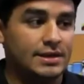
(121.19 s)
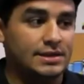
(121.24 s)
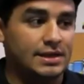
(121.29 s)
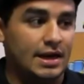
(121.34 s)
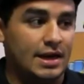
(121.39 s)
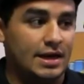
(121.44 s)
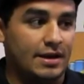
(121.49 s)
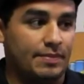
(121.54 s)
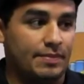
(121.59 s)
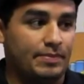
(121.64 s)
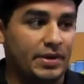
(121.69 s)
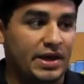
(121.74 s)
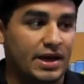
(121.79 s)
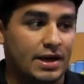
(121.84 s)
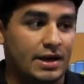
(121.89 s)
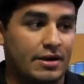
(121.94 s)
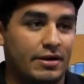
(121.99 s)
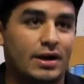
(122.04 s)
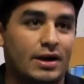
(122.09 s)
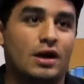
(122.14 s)
se les pide
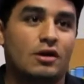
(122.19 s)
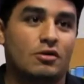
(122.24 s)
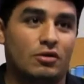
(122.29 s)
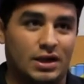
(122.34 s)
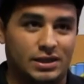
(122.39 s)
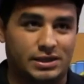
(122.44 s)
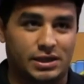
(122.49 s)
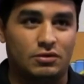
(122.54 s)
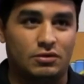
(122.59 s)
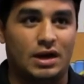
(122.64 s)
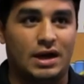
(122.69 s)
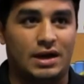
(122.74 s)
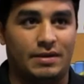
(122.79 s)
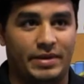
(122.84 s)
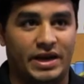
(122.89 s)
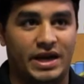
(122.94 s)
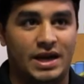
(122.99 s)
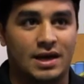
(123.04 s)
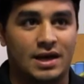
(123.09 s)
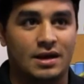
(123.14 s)
que vengan con la célula
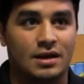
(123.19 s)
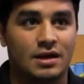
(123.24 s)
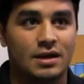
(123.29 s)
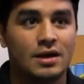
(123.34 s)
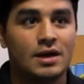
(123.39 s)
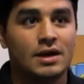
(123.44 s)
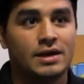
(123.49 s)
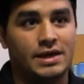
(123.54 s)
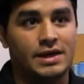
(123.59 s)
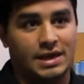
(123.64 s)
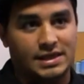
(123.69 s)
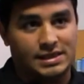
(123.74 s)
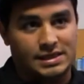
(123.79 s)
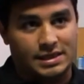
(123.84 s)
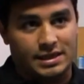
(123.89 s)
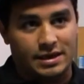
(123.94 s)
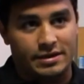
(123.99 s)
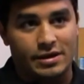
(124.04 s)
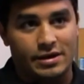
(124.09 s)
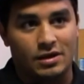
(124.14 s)
laminada, ya que se
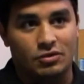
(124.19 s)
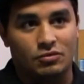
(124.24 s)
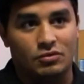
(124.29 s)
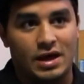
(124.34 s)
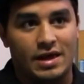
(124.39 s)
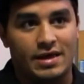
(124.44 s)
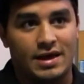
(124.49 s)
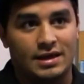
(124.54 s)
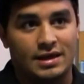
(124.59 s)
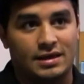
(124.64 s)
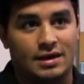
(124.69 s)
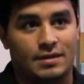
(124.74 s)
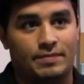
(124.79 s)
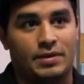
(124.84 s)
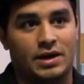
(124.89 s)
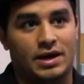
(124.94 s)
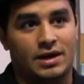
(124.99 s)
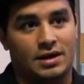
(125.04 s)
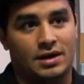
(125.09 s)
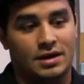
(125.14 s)
está llevando una data
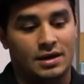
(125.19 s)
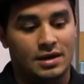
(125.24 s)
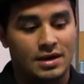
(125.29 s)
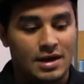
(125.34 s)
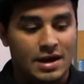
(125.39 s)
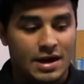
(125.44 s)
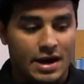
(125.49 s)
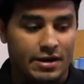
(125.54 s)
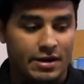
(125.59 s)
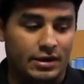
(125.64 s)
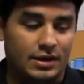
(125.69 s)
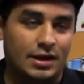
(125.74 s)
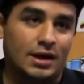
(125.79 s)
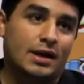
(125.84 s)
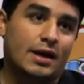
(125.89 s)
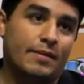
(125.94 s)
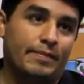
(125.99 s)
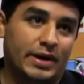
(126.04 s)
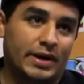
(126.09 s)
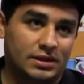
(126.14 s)
para evitar
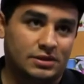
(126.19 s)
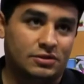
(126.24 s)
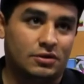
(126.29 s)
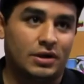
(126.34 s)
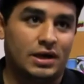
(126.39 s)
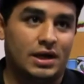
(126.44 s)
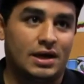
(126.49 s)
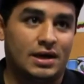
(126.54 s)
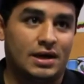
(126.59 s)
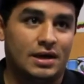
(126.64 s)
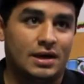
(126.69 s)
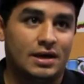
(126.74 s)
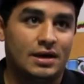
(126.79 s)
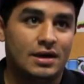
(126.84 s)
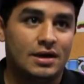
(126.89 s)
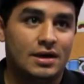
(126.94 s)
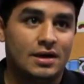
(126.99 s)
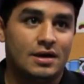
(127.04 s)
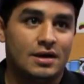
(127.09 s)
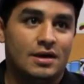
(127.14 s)
que personas
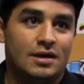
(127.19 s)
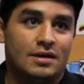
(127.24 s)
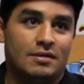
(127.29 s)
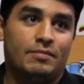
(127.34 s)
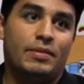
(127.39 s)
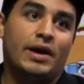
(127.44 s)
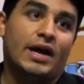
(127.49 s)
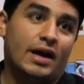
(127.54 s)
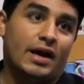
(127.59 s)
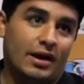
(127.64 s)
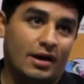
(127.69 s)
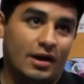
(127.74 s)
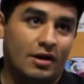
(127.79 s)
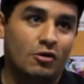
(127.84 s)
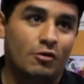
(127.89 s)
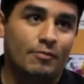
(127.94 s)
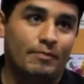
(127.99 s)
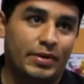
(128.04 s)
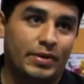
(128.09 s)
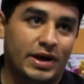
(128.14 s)
vengan y
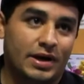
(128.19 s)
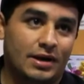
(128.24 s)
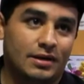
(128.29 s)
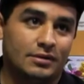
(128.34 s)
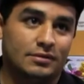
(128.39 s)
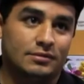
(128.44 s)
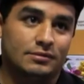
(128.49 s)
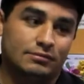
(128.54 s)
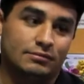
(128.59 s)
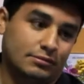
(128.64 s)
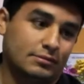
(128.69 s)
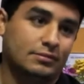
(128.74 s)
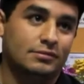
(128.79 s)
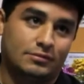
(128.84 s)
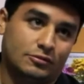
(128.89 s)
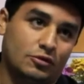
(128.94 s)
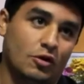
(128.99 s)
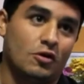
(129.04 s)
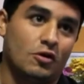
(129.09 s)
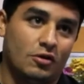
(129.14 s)
compren
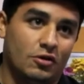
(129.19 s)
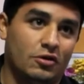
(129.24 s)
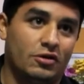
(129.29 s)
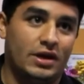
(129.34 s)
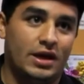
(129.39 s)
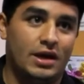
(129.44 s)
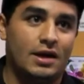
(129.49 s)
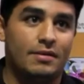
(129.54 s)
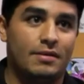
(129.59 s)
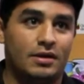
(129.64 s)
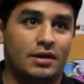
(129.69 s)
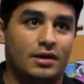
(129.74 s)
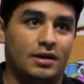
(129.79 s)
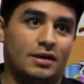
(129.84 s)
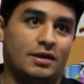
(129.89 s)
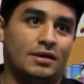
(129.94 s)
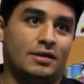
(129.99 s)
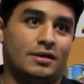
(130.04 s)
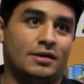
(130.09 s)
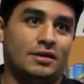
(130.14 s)
todos los días
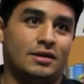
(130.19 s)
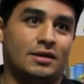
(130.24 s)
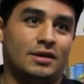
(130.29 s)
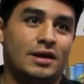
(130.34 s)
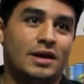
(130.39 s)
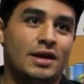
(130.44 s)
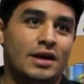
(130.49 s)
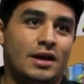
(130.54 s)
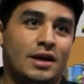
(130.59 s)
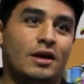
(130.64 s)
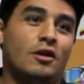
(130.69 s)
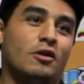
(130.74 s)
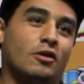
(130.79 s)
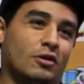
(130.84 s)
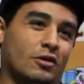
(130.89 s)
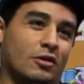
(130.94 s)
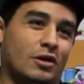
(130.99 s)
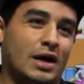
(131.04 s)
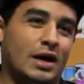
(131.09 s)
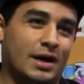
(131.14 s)
y
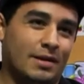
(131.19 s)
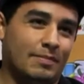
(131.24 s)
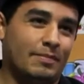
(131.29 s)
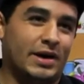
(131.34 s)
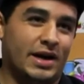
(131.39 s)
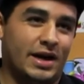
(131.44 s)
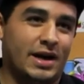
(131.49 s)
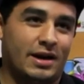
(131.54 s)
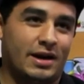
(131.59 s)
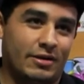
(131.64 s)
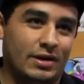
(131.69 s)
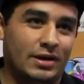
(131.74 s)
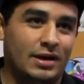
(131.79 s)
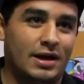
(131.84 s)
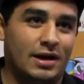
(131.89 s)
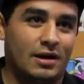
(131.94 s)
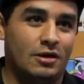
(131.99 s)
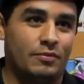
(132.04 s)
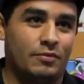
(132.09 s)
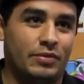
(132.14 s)
lo hagan para
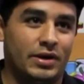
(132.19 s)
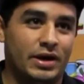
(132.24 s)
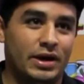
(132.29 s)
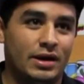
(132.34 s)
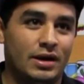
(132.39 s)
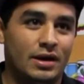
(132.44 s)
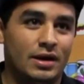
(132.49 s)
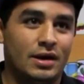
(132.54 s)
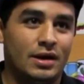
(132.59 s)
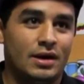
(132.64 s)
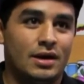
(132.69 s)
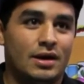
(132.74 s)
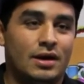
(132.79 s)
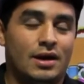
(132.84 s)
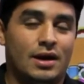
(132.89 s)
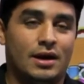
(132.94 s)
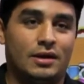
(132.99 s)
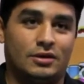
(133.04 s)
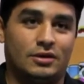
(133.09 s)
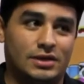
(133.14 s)
revenderlo, pues.
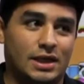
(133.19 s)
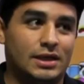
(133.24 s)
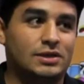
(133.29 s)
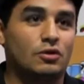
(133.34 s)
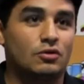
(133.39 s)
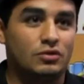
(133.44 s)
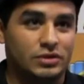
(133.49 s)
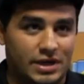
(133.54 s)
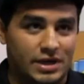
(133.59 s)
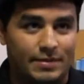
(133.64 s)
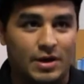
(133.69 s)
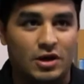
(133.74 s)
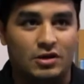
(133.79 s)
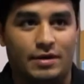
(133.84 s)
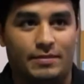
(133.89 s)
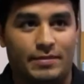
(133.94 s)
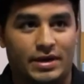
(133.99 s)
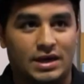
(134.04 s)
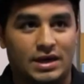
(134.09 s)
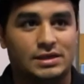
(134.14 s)
Entonces eso es un llamado
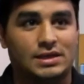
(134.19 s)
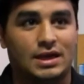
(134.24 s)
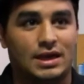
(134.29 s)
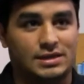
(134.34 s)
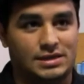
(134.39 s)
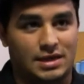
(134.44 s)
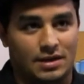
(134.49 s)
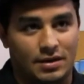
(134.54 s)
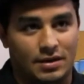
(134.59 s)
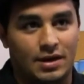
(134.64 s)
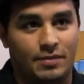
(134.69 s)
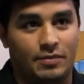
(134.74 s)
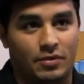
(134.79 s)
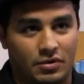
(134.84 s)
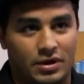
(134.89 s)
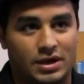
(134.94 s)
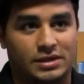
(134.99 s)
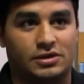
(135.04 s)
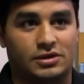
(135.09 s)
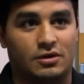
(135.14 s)
también que se le hace a la
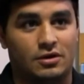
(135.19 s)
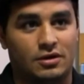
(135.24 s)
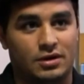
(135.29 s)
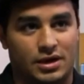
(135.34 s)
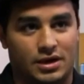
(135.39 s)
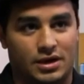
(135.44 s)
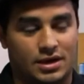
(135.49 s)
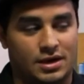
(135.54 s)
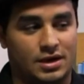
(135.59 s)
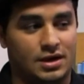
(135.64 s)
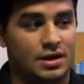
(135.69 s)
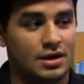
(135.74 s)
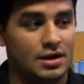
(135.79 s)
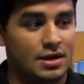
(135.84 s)
población y a,